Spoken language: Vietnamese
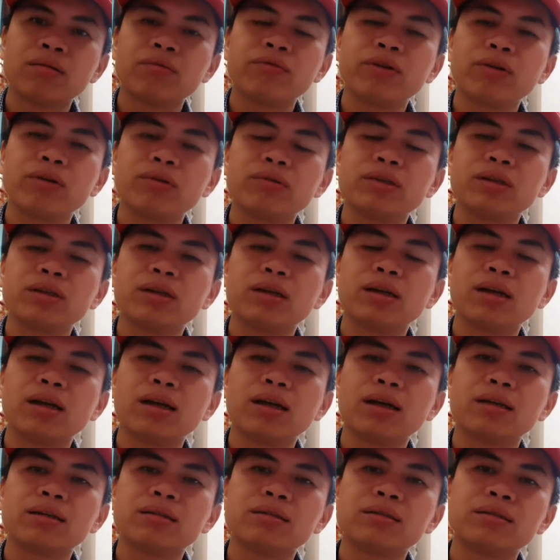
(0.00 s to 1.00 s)
ví dụ như
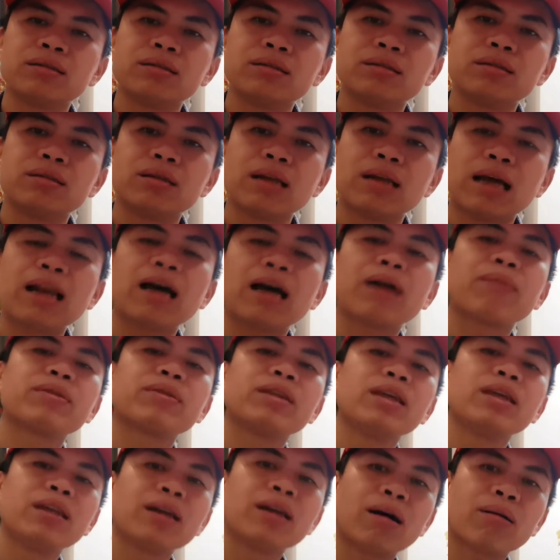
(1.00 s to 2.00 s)
là đã làm
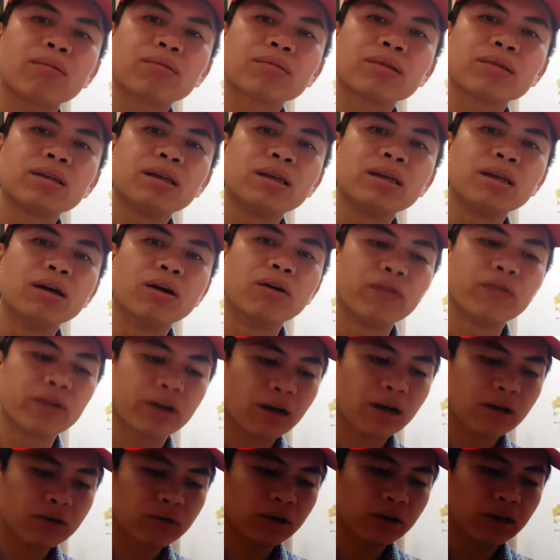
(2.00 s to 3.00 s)
tin học thì hiểu về
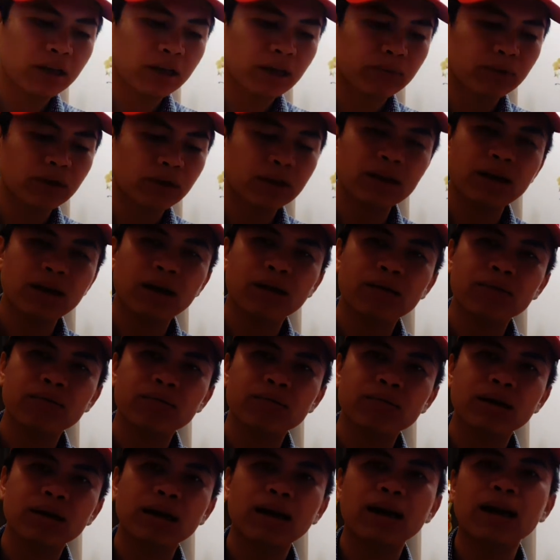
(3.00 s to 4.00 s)
các doanh nghiệp tin học
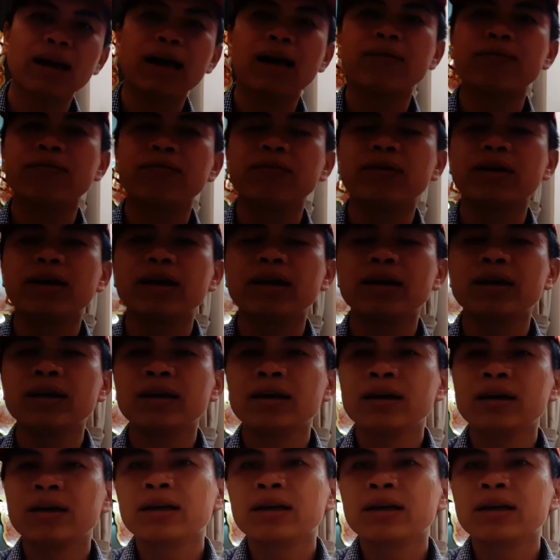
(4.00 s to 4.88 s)
đã làm về